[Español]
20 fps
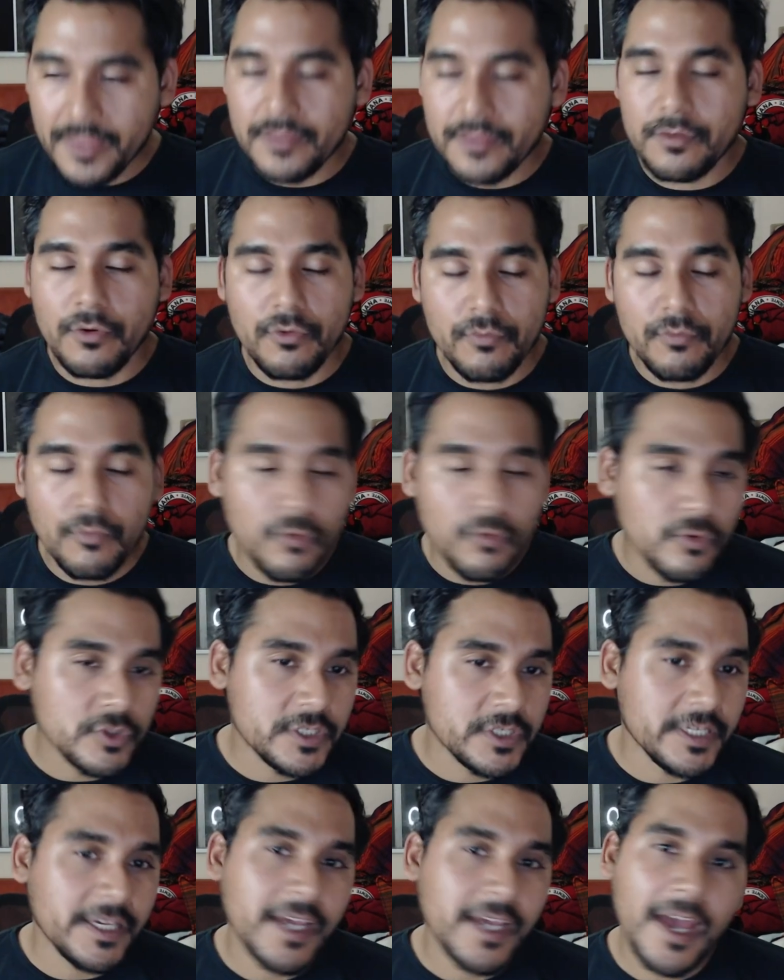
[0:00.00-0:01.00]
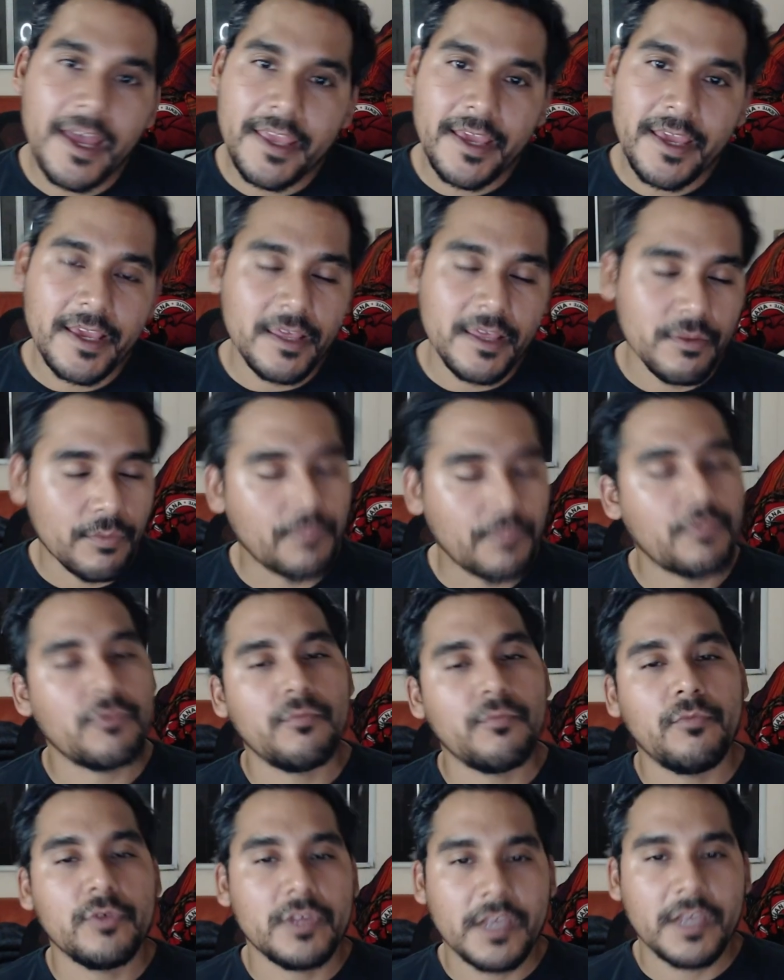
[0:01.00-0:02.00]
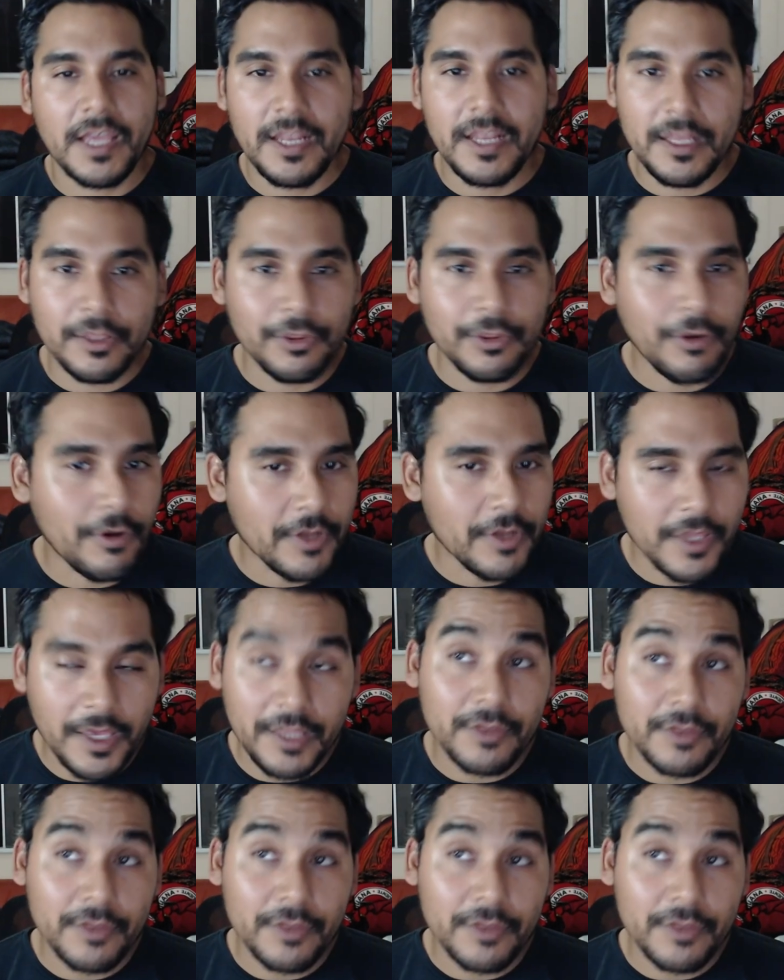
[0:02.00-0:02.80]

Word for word: con música y aquí es pues, música electrónica,